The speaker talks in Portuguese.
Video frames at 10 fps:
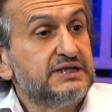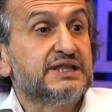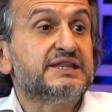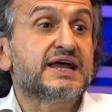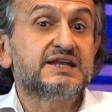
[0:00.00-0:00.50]
E
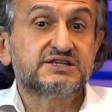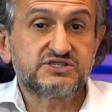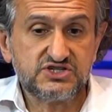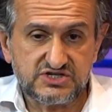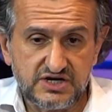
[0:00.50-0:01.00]
tem técnicas
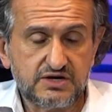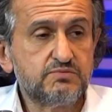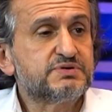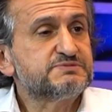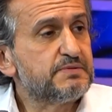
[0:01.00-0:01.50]
que
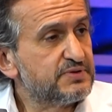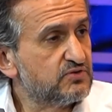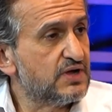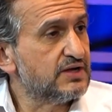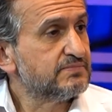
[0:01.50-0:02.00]
chegam para se
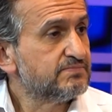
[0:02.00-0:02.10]
perpetuar.